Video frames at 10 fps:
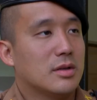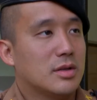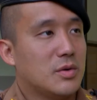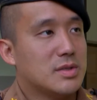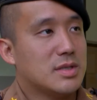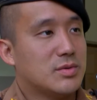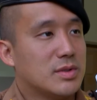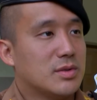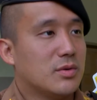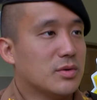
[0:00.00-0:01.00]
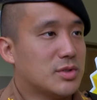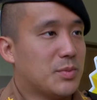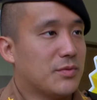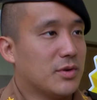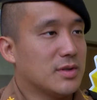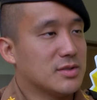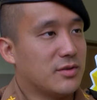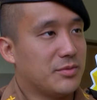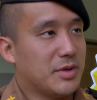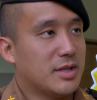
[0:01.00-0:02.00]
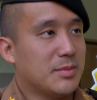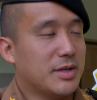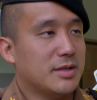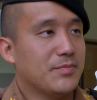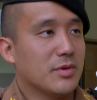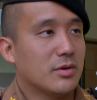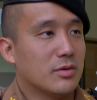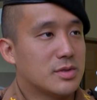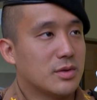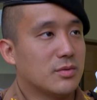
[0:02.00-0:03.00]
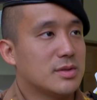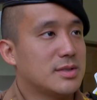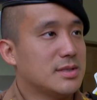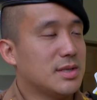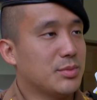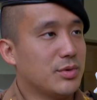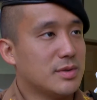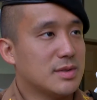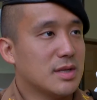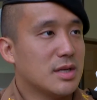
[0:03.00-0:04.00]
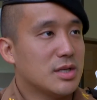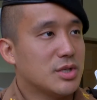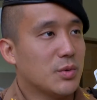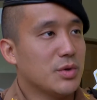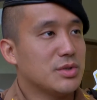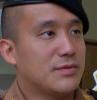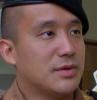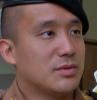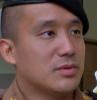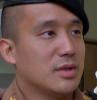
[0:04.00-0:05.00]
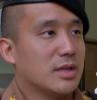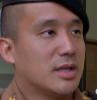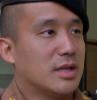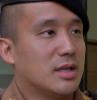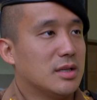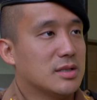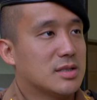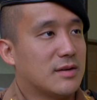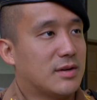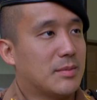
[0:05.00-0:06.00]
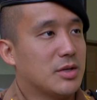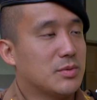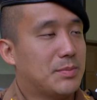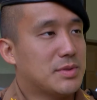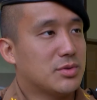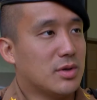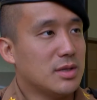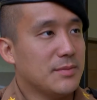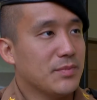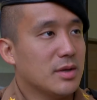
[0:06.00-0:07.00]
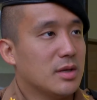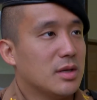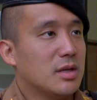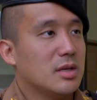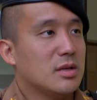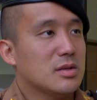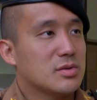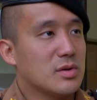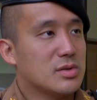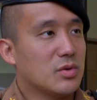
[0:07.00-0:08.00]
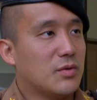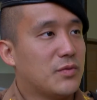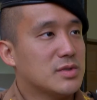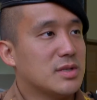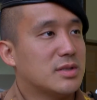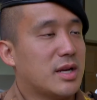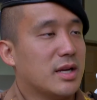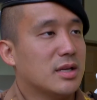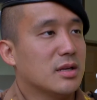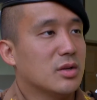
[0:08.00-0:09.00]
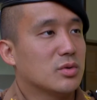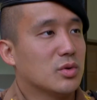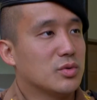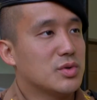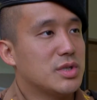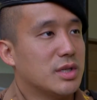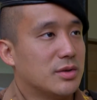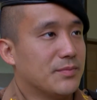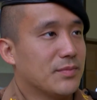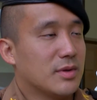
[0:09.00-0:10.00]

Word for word: Então essa situação aconteceu por volta das nove e meia da manhã, onde segundo as testemunhas, chegou um indivíduo que estava armado de uma pistola e solicitou que fosse entregue todo o dinheiro.